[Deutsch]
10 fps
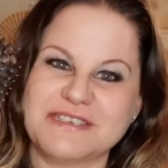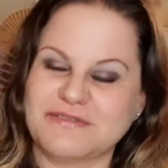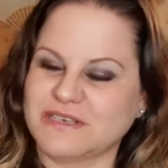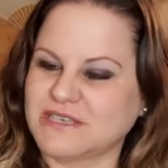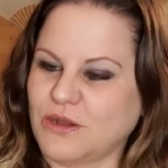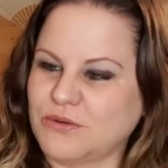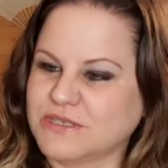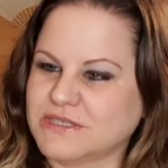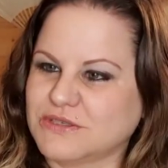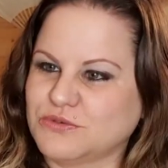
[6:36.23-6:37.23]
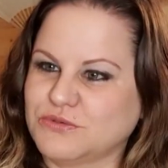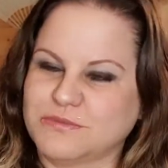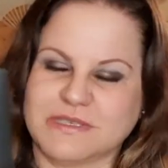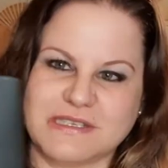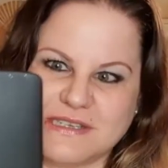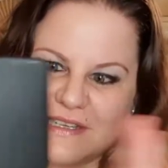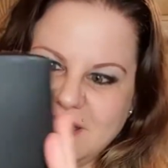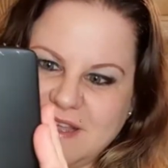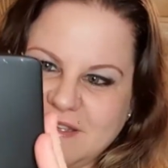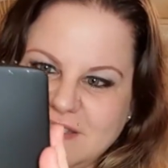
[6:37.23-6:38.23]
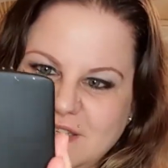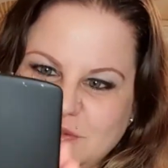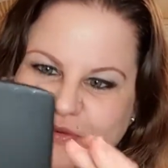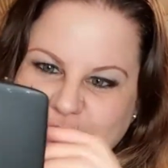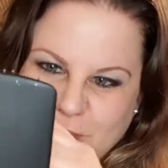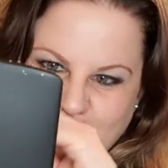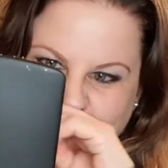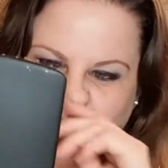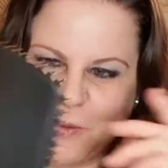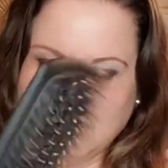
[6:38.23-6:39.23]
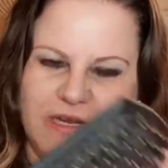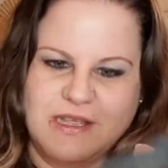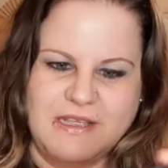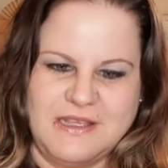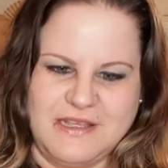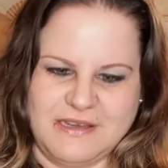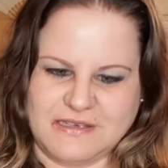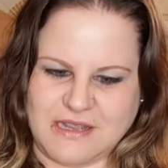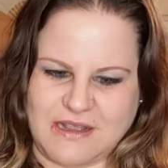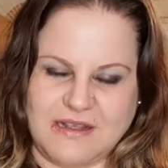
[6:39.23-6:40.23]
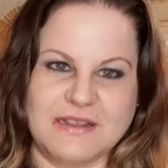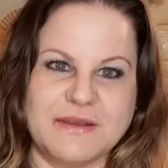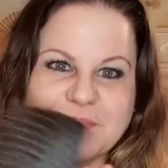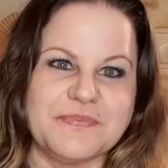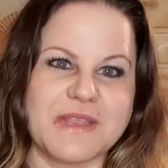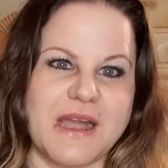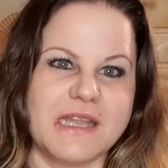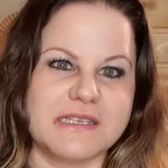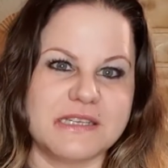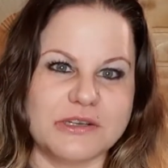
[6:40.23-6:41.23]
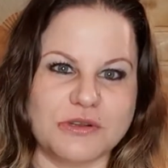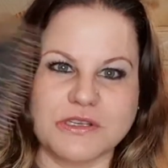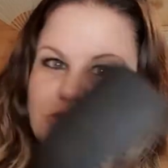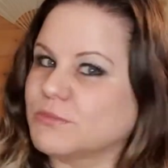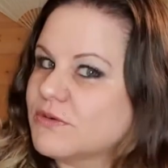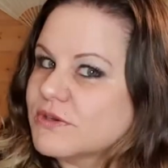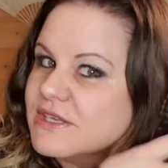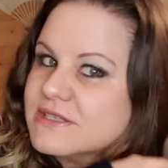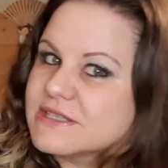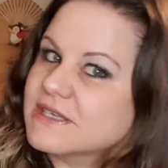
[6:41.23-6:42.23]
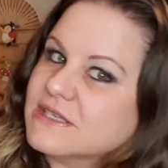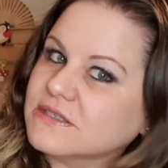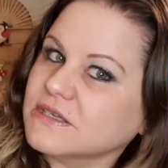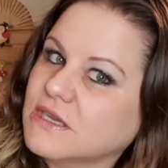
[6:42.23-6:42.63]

Die finde ich ja auch richtig gut mit äh, Keratin und Hyaluron. Da ähm, ja, hatte ich ja euch schon mal von erzählt.